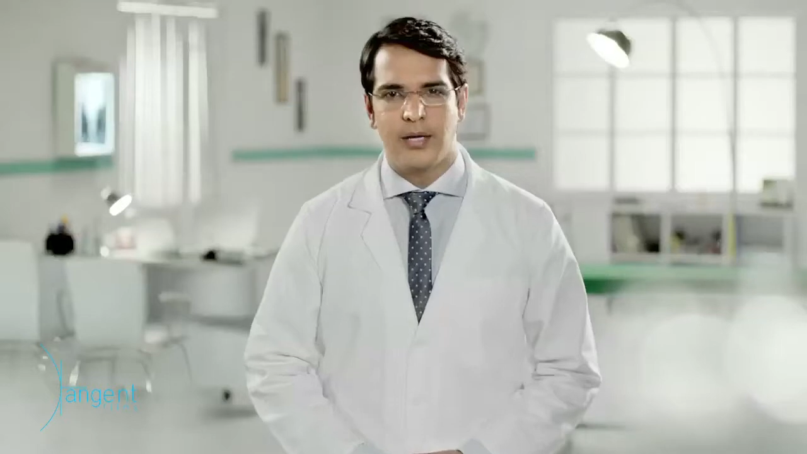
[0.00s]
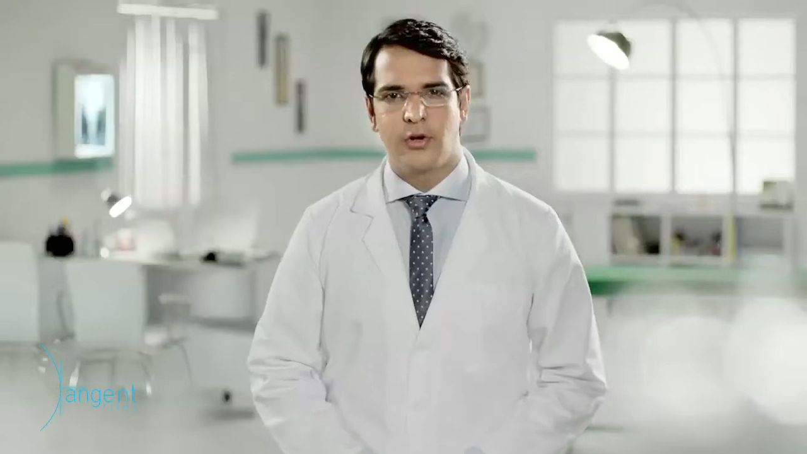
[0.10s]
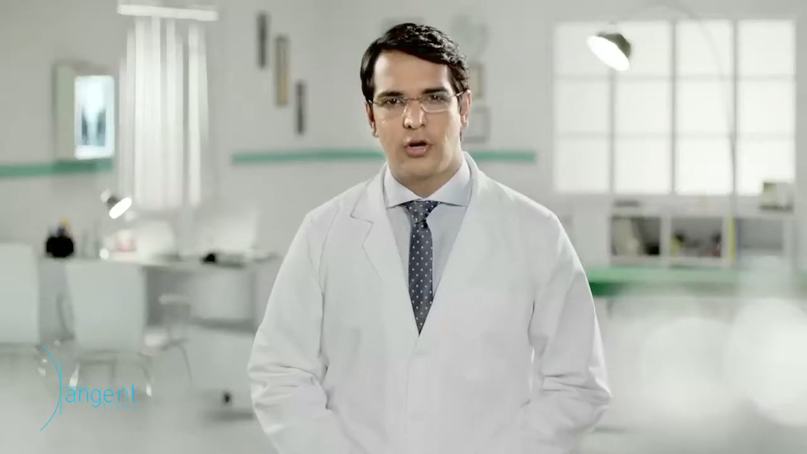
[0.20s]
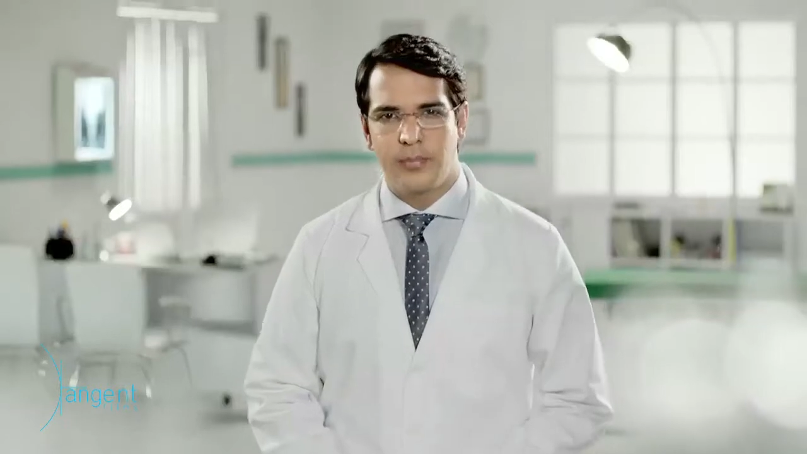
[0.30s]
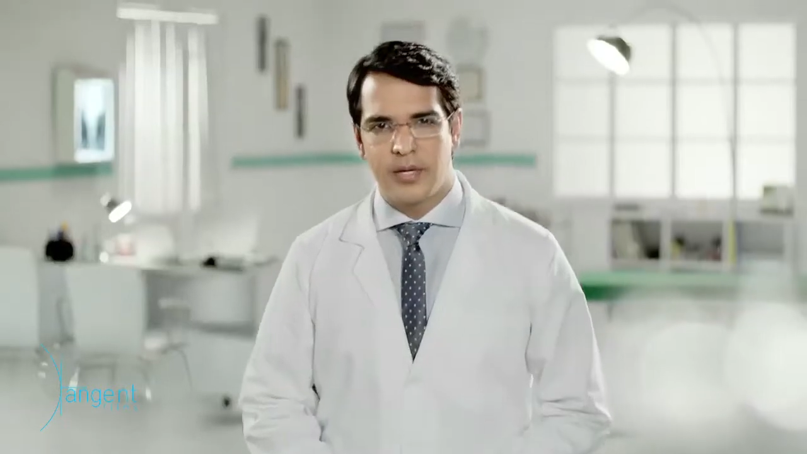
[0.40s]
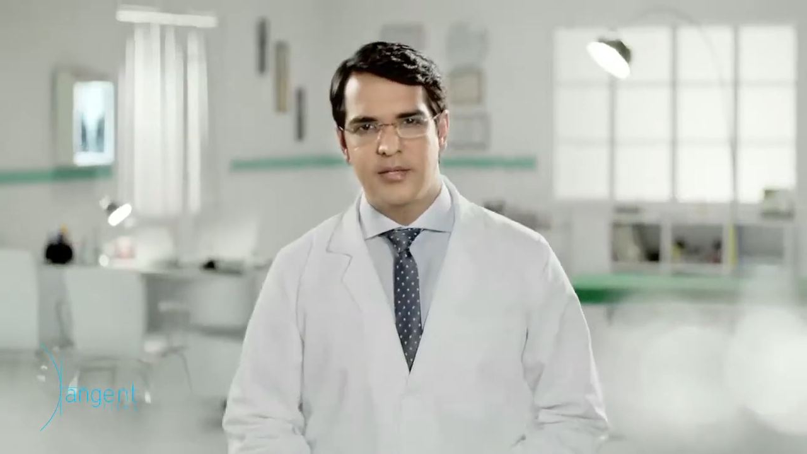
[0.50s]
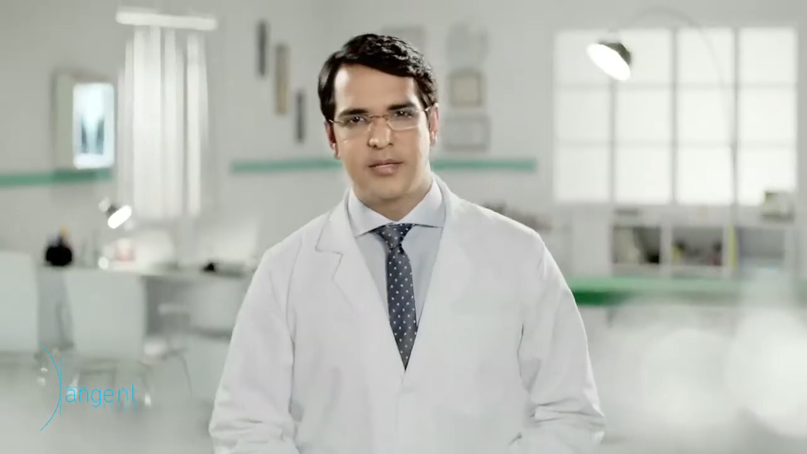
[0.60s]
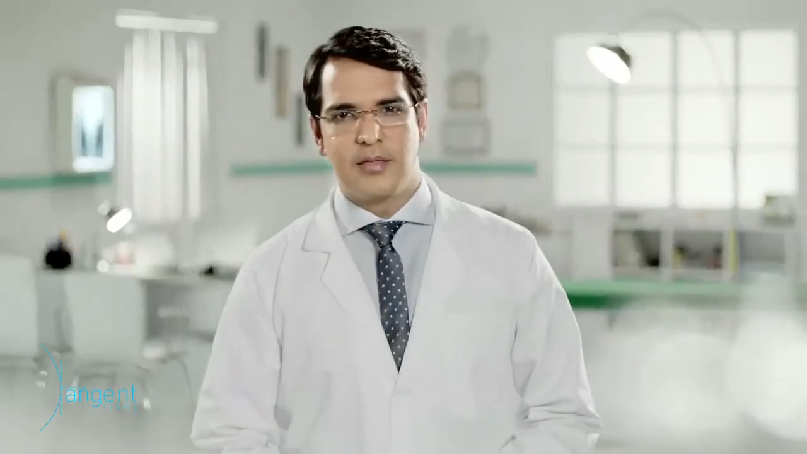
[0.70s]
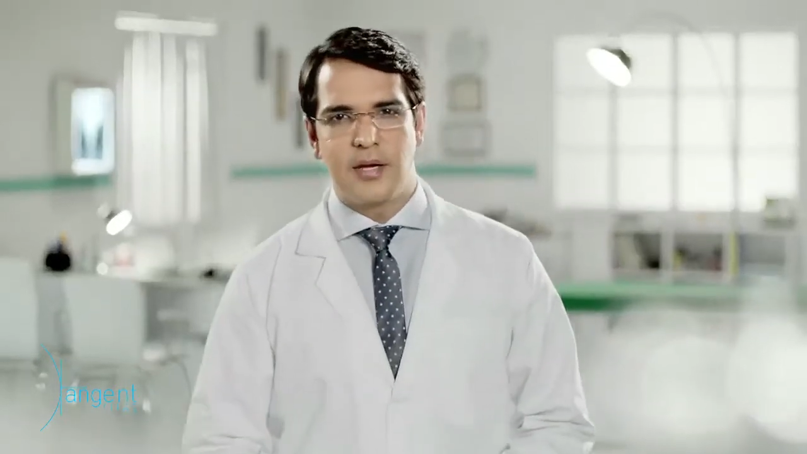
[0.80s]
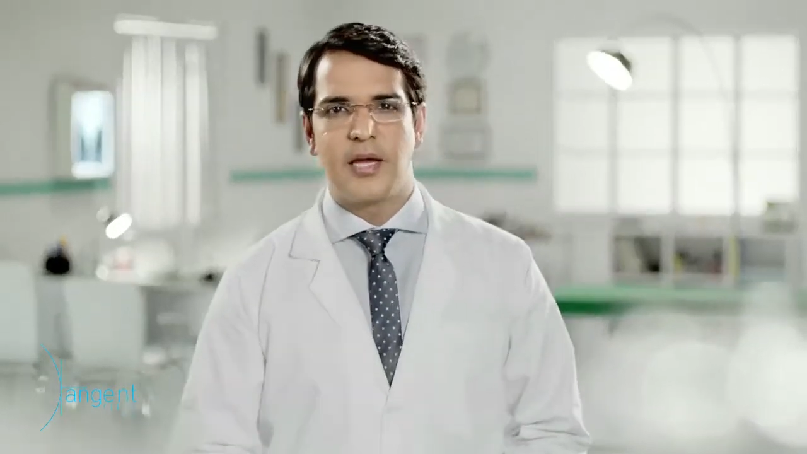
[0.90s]
दौड़
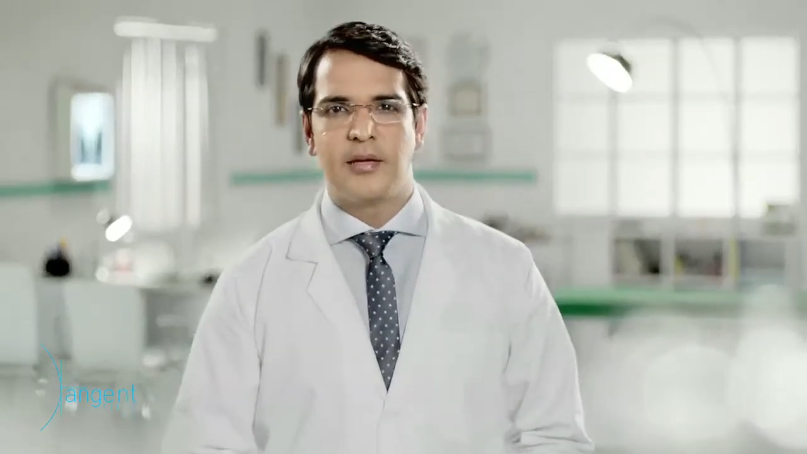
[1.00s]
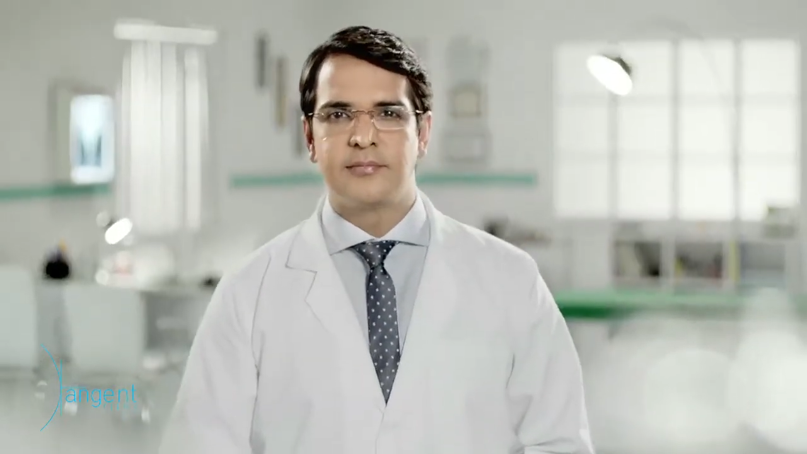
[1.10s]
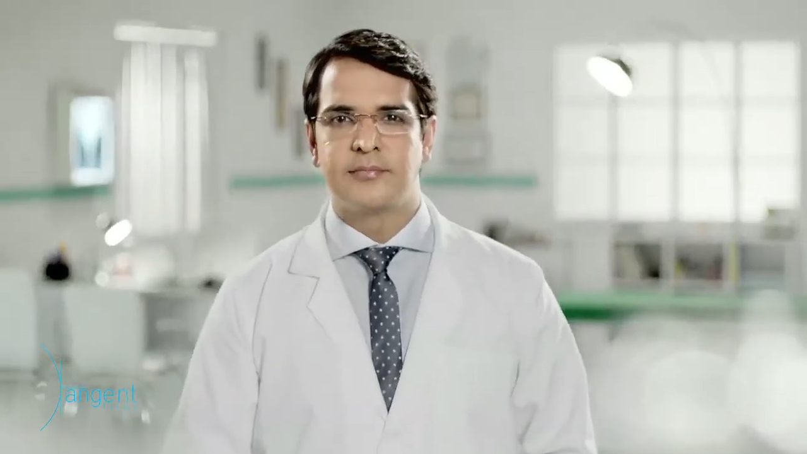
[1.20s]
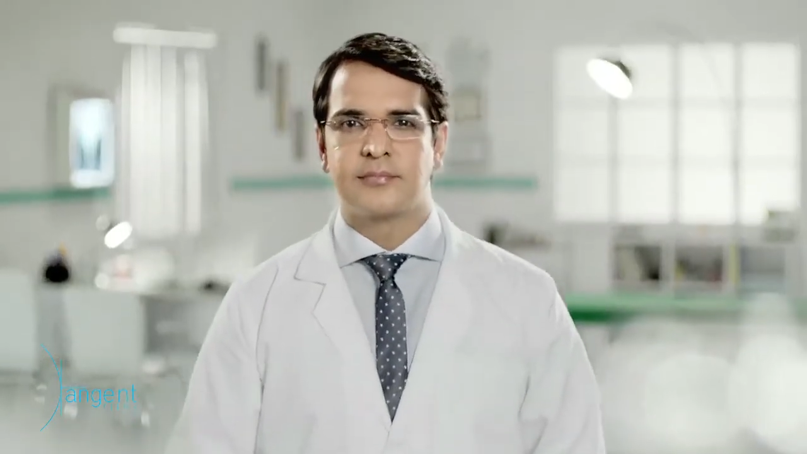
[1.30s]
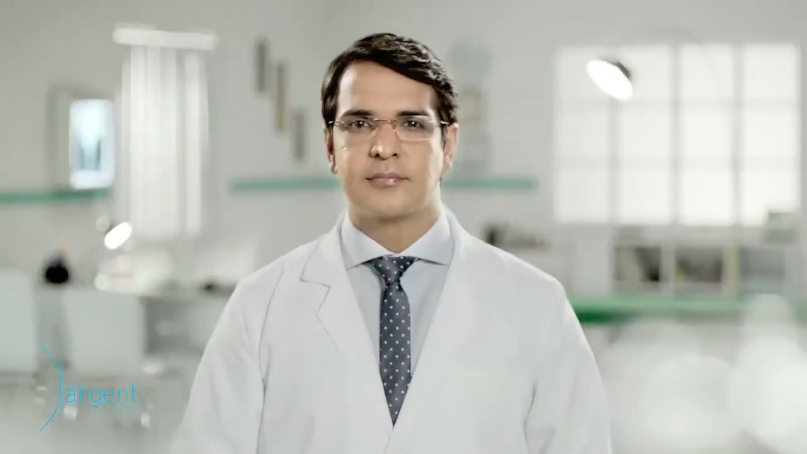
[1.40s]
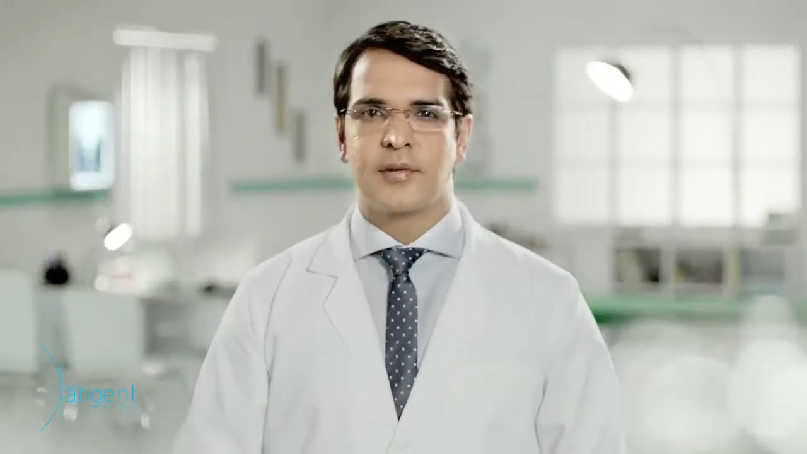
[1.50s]
भरी जिंदगी